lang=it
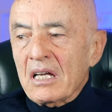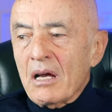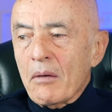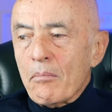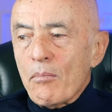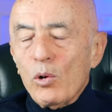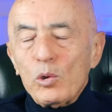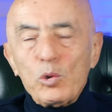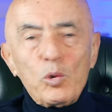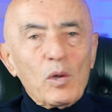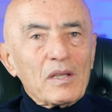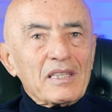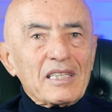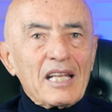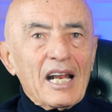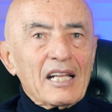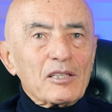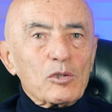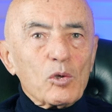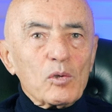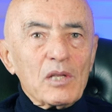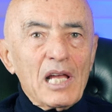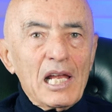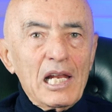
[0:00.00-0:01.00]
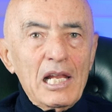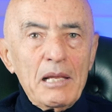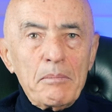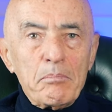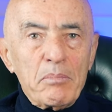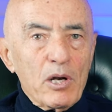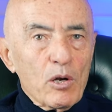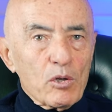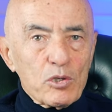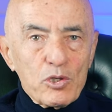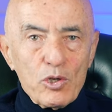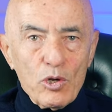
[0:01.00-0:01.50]
Molto attratto dai
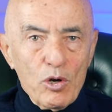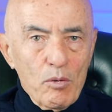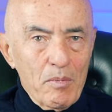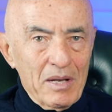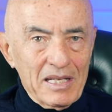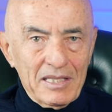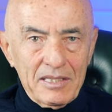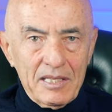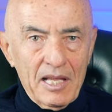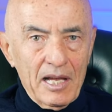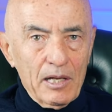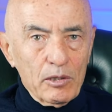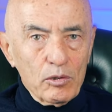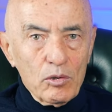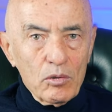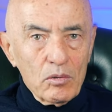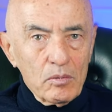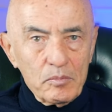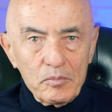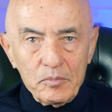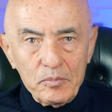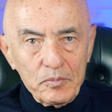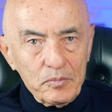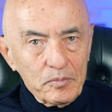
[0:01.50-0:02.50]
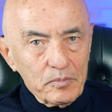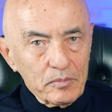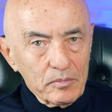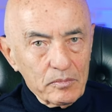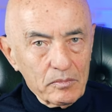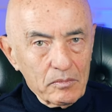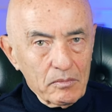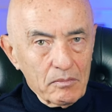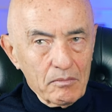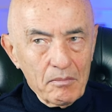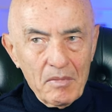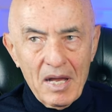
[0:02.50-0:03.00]
libri non sono mai stato,
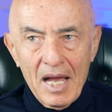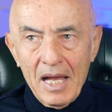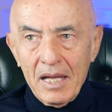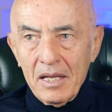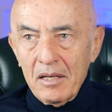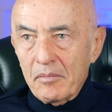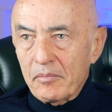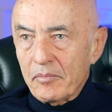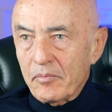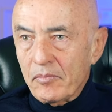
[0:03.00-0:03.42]
mai.